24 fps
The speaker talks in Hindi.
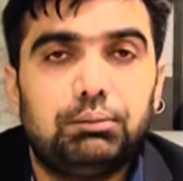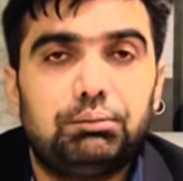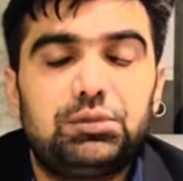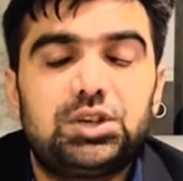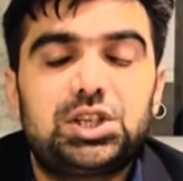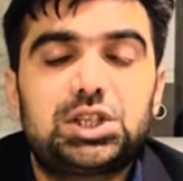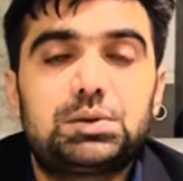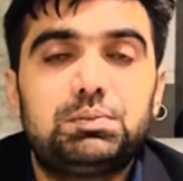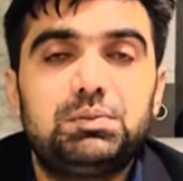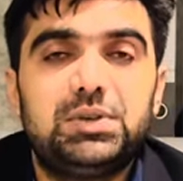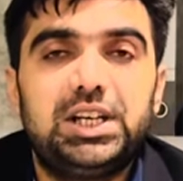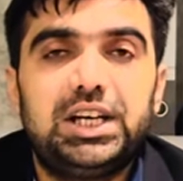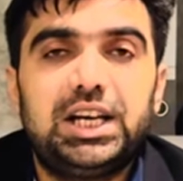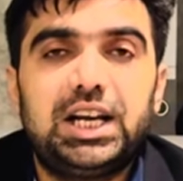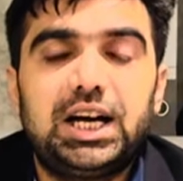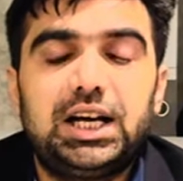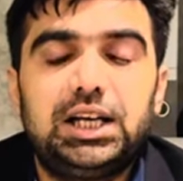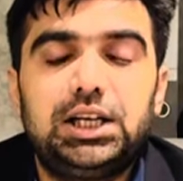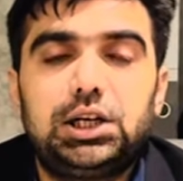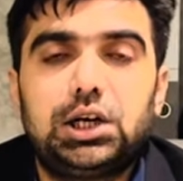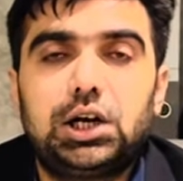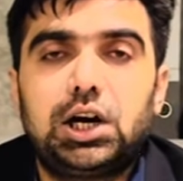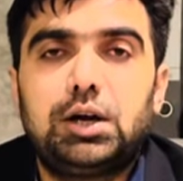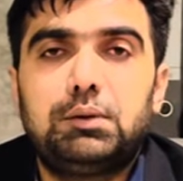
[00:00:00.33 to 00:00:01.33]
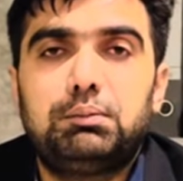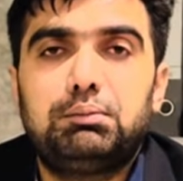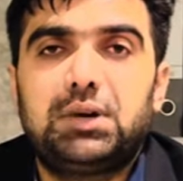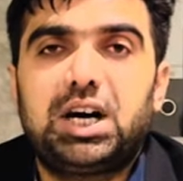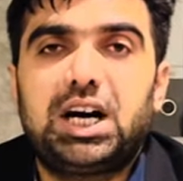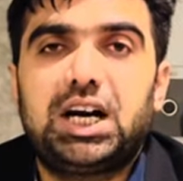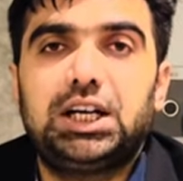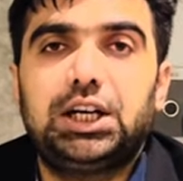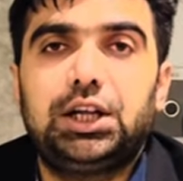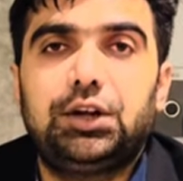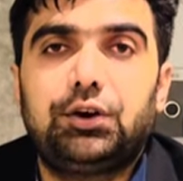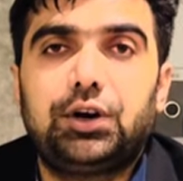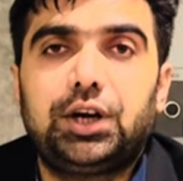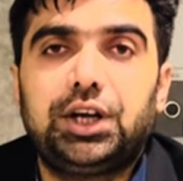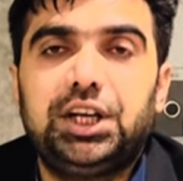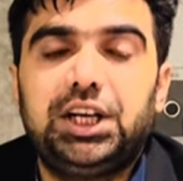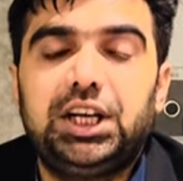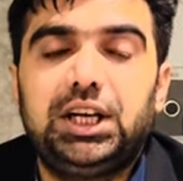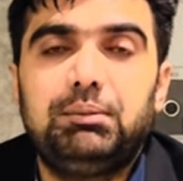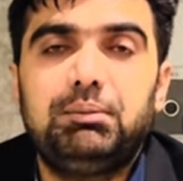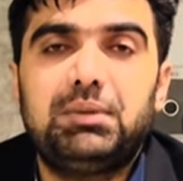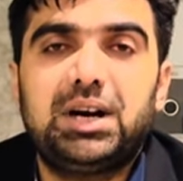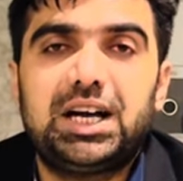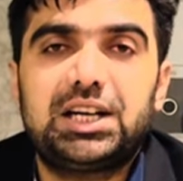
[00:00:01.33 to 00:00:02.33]
बिसमीम
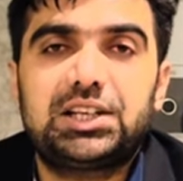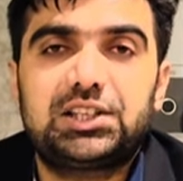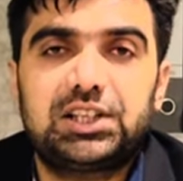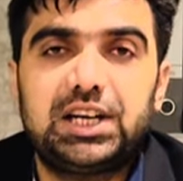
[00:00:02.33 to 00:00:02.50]
अल्लाम